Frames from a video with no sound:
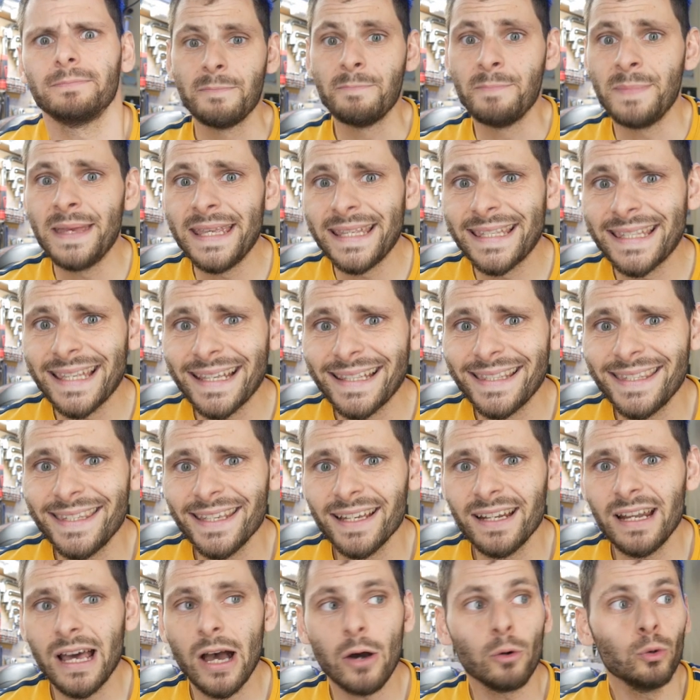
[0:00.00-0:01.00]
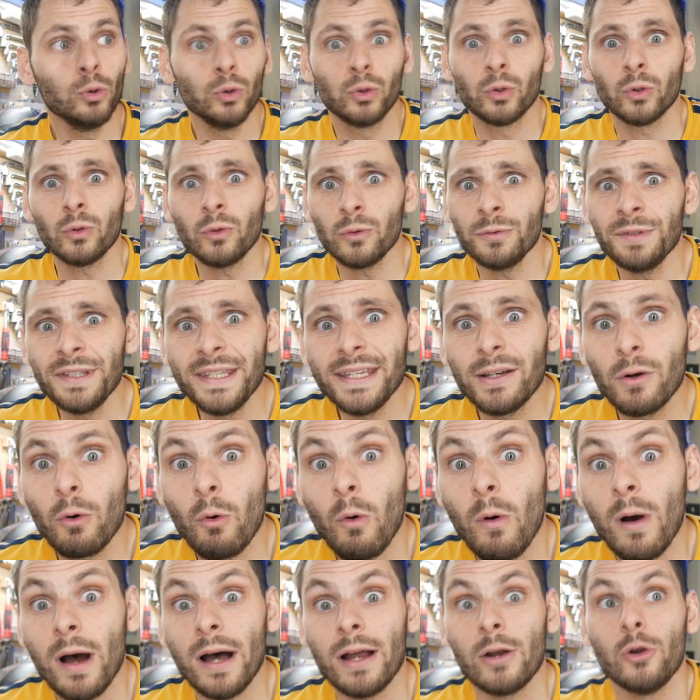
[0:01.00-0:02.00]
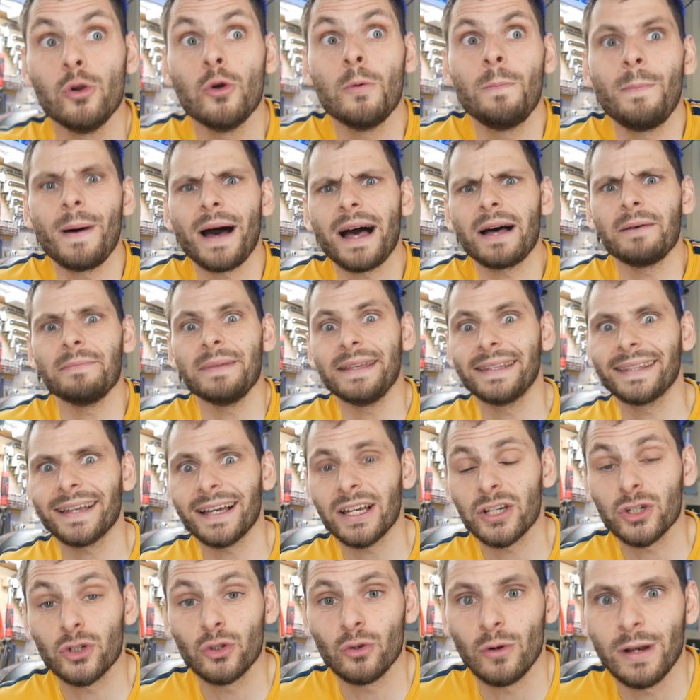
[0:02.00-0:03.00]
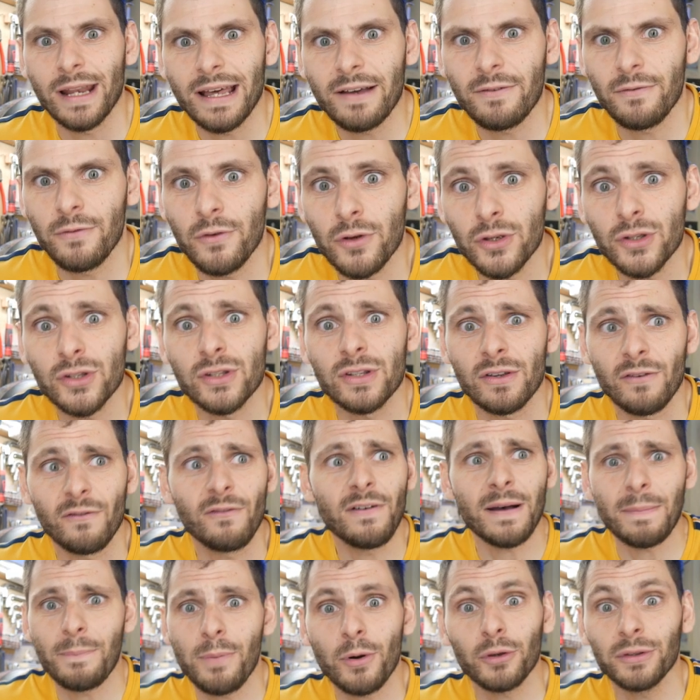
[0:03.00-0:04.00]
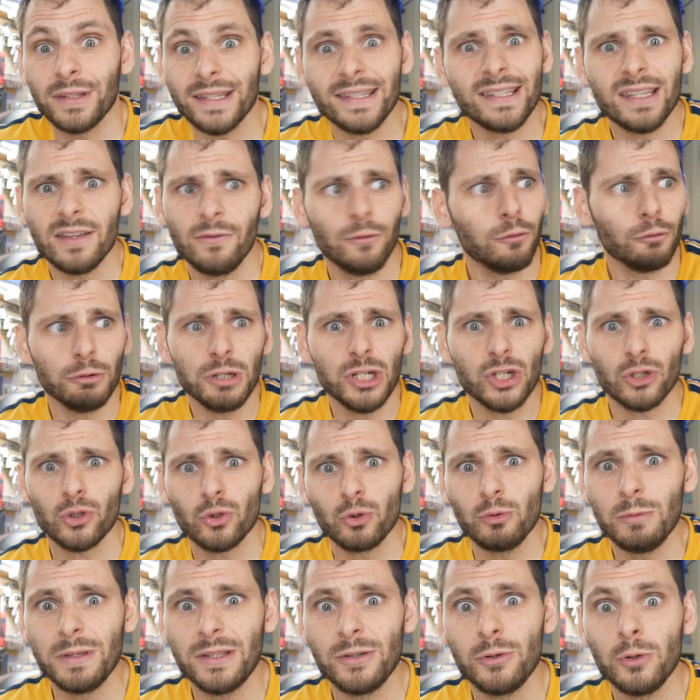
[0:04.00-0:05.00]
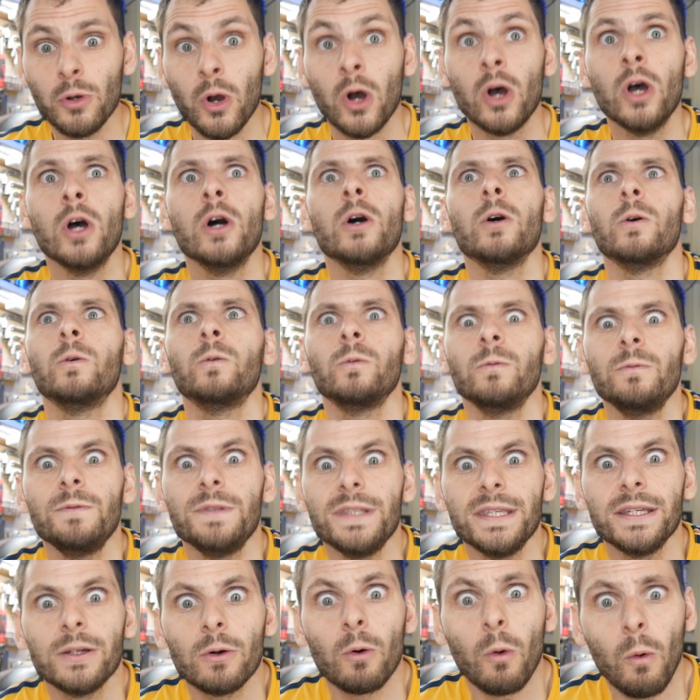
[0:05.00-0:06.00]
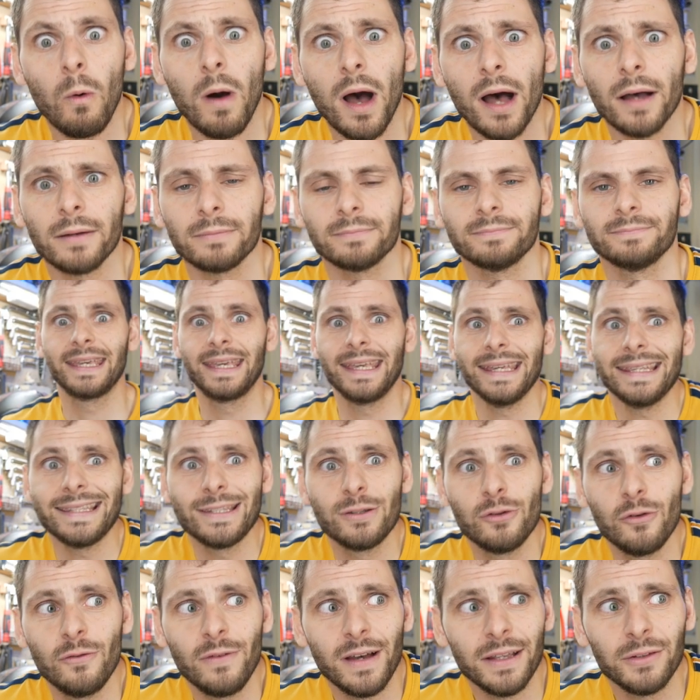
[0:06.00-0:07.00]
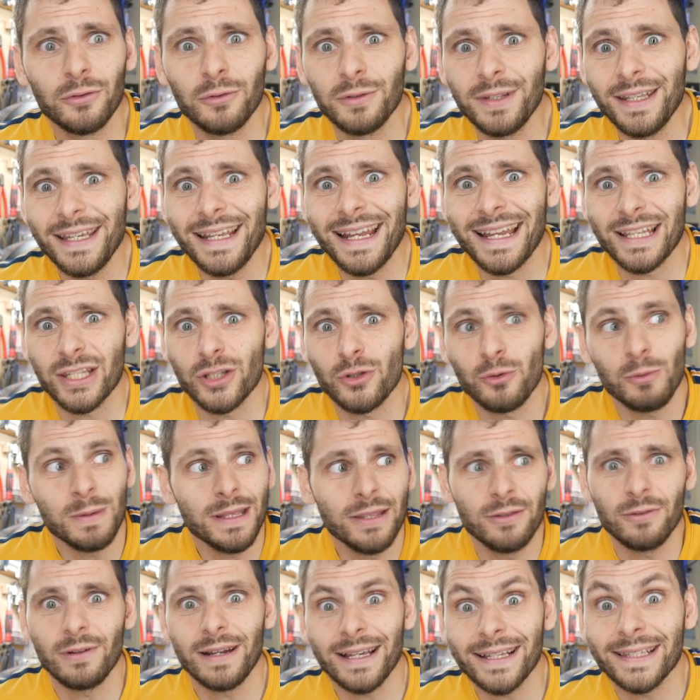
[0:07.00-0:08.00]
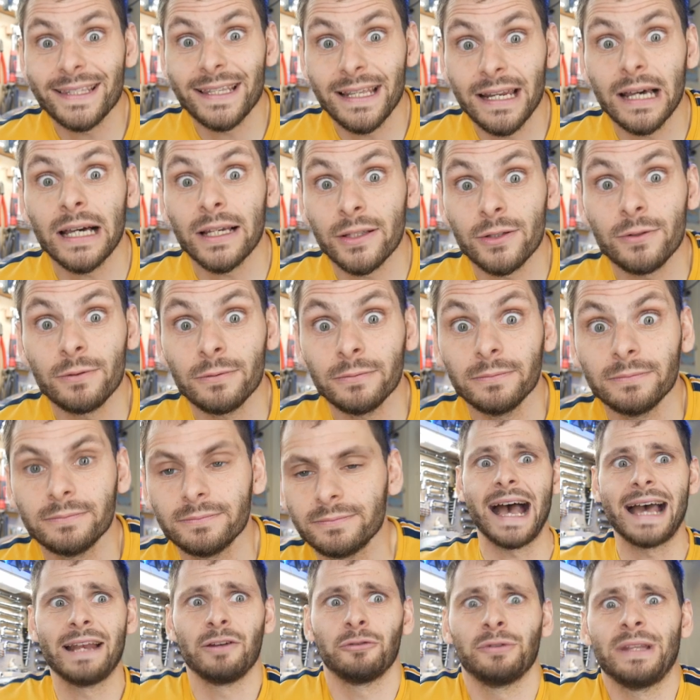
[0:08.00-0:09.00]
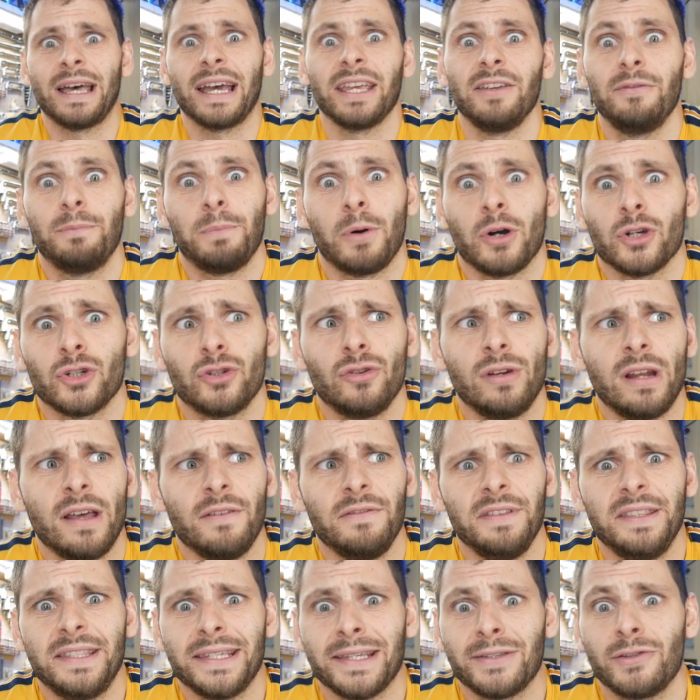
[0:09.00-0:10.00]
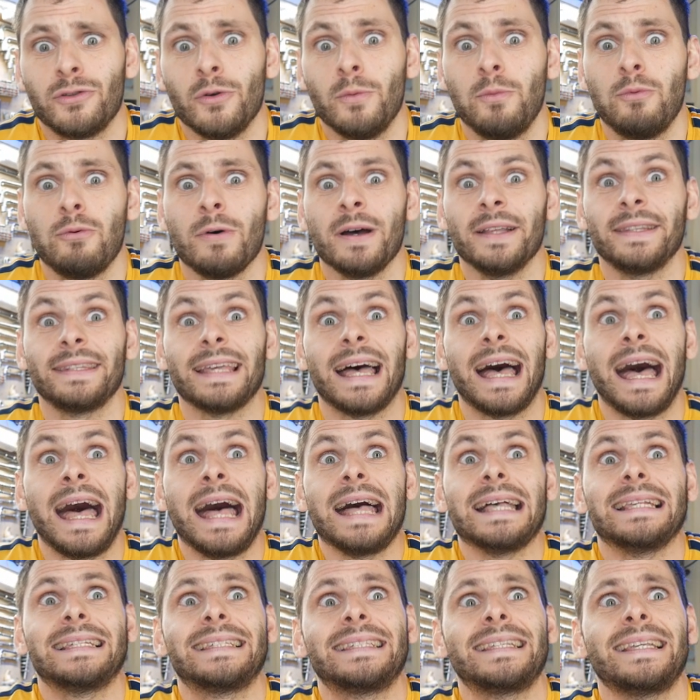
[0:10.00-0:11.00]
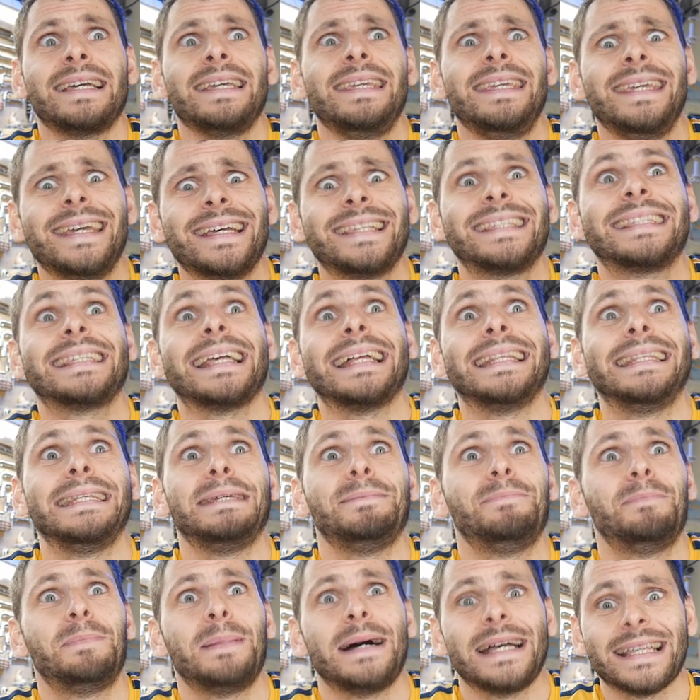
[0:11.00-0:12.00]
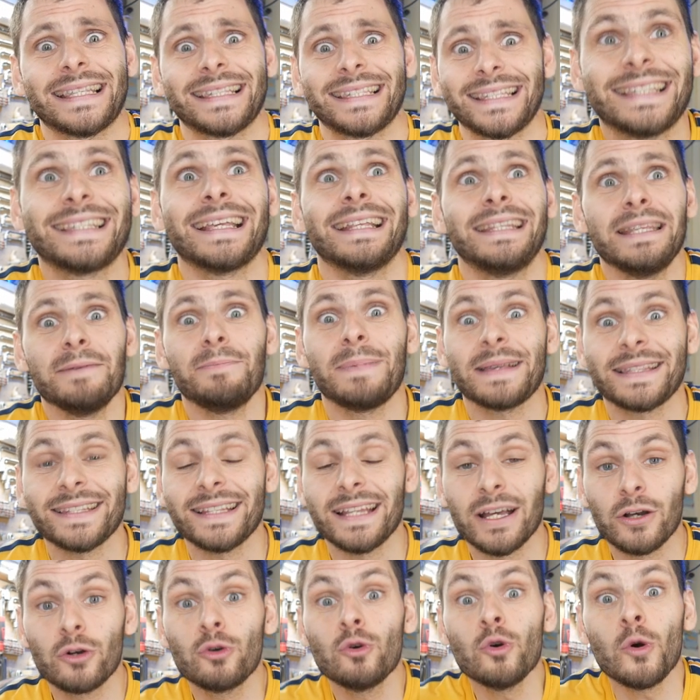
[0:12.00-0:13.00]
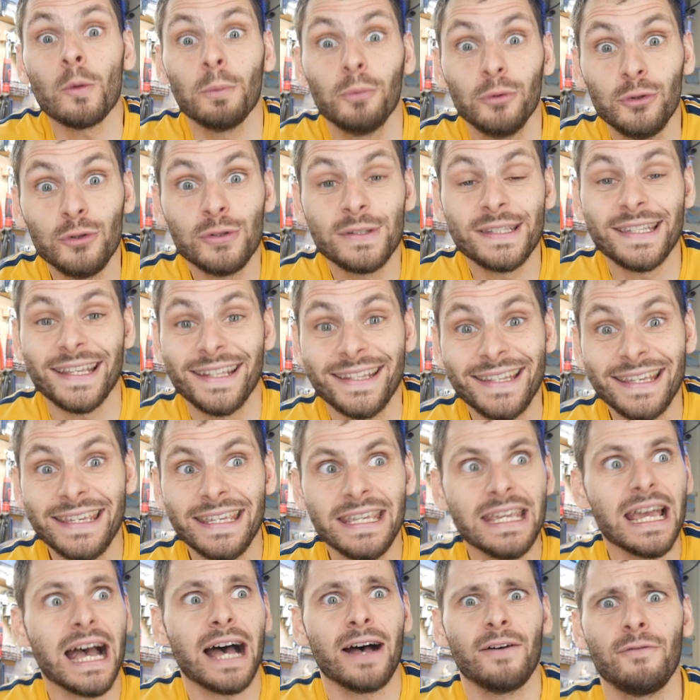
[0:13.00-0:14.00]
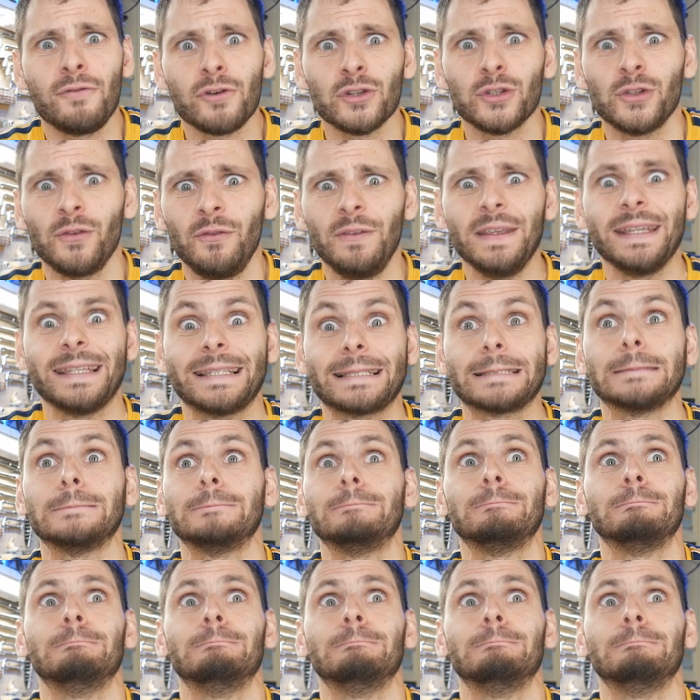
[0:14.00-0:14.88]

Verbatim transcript: Mais ça tient la route, on y croit, le paramétrage de l'avance va porter ses fruits, j'en suis sûr, on y croit. Qu'est-ce que va donner la suite de l'accélération Allez, on arrive proche de la vitesse de pointe, ah ça y est, ça dépasse, ça dépasse la courbe du CDI à avance fixe.